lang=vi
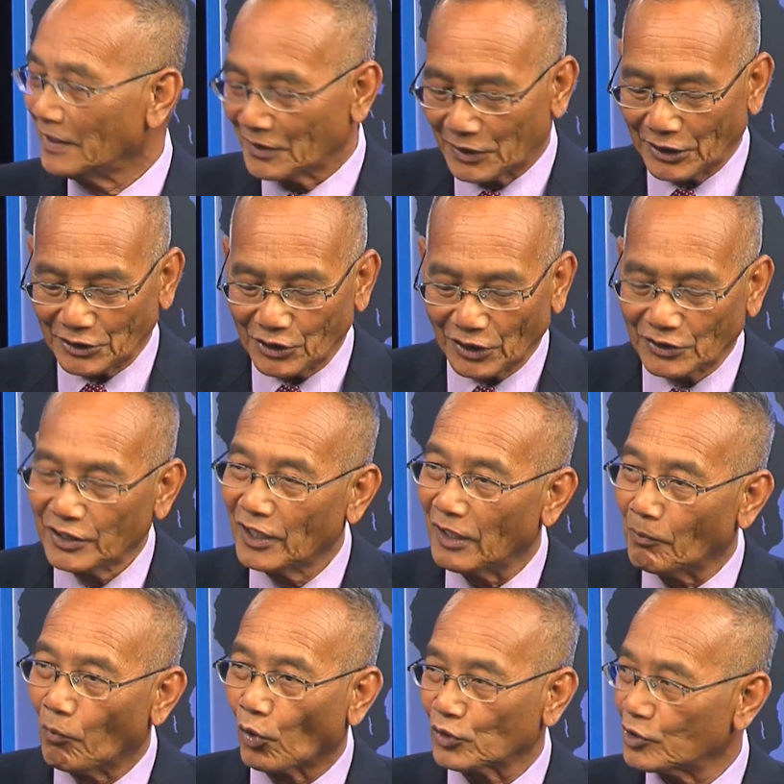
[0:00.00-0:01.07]
thì dường như là
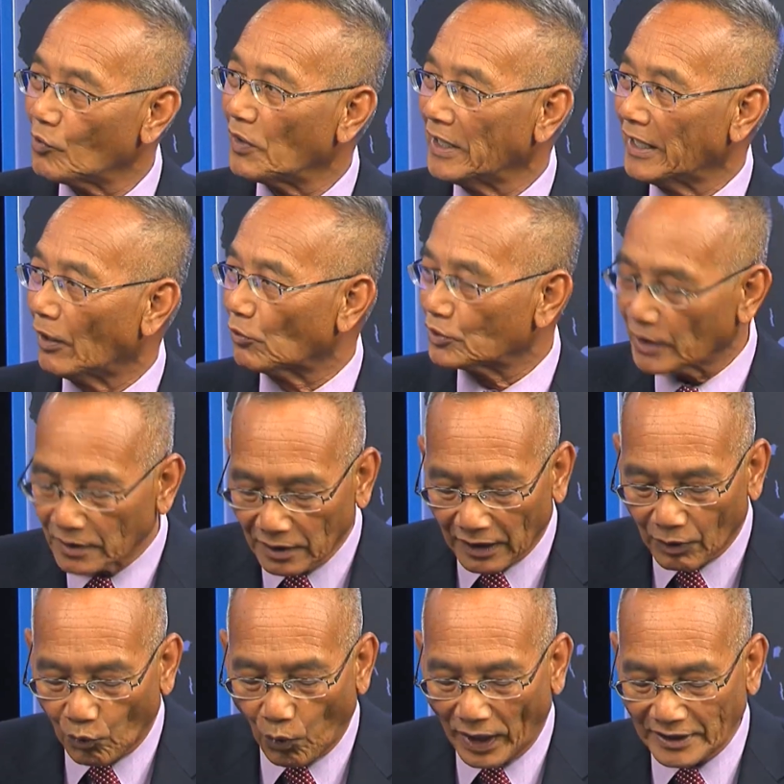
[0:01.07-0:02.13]
một trong cái điều rất là
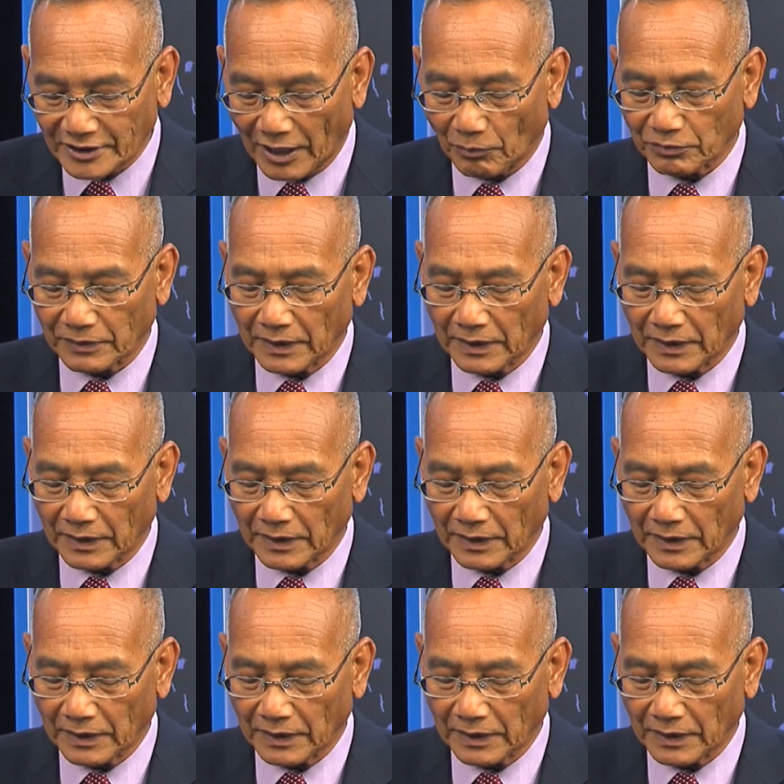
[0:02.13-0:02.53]
quan trọng.